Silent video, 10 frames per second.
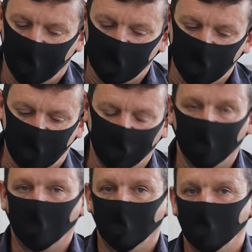a gente teve
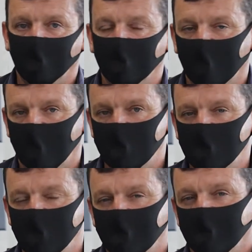
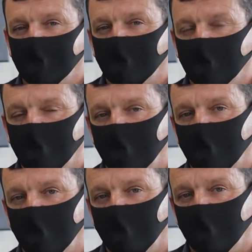oportunidade
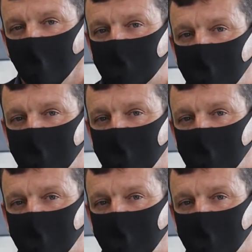e eu